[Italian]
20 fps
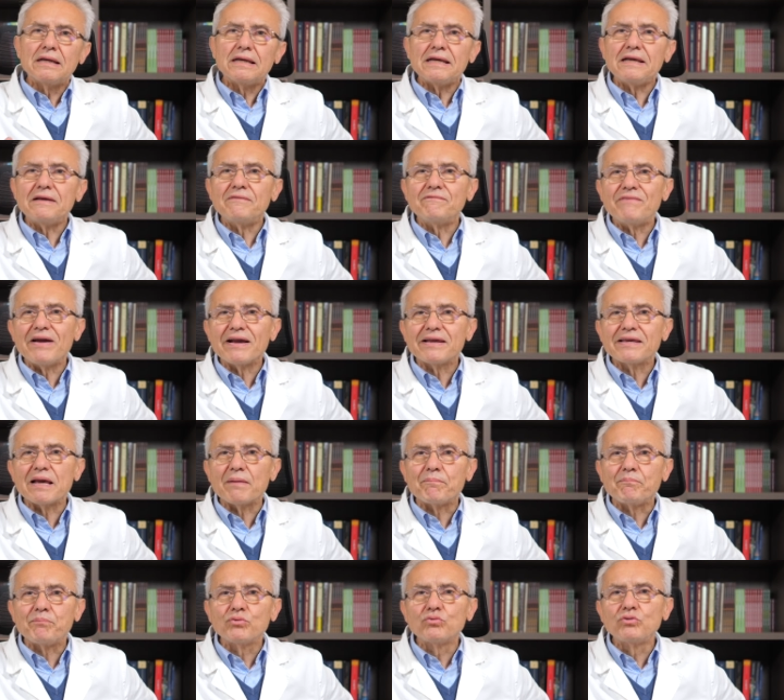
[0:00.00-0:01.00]
invecchia
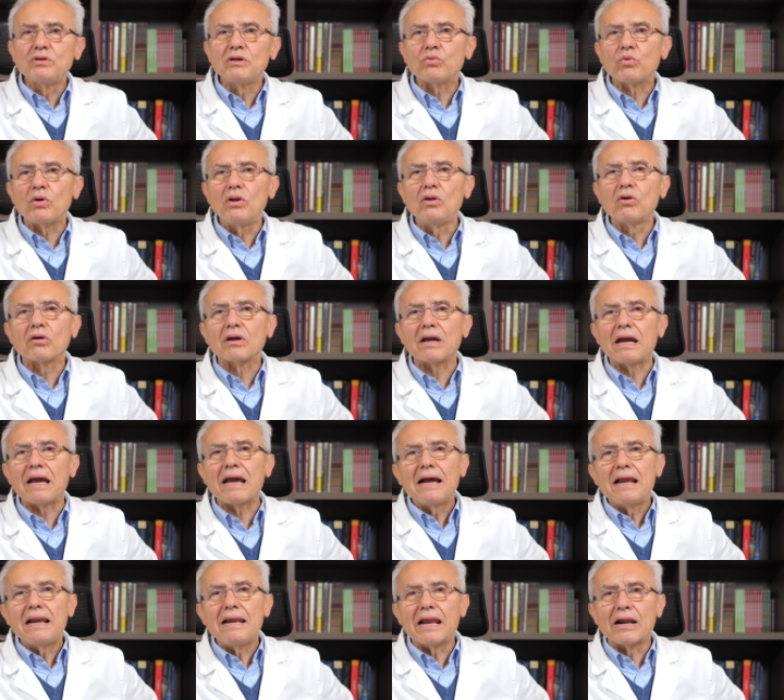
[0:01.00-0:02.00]
più di quello che
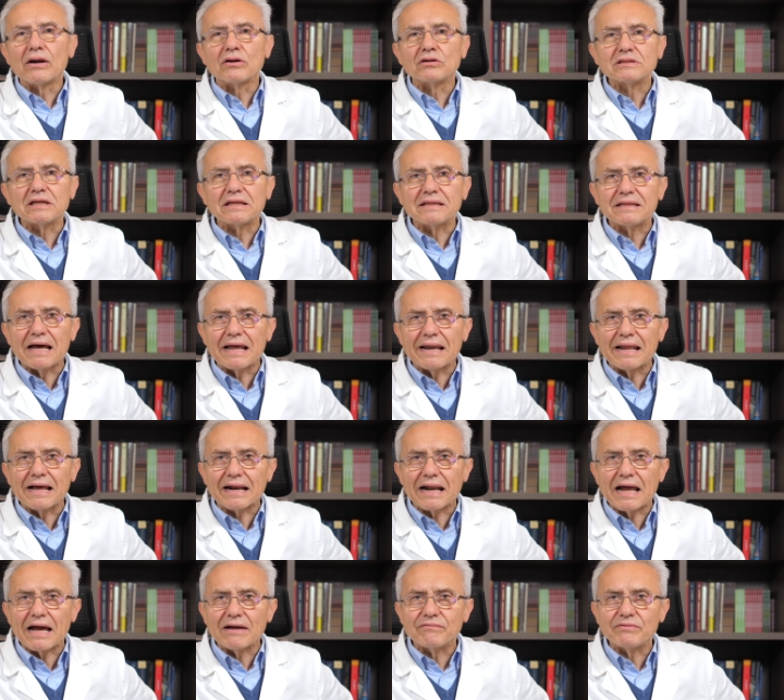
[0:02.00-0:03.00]
è la nostra età
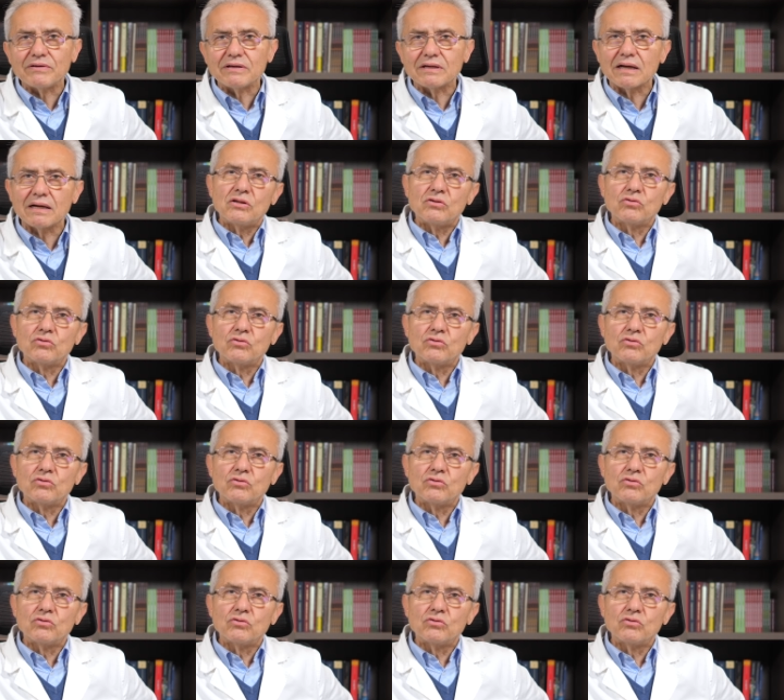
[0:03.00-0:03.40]
anagrafica.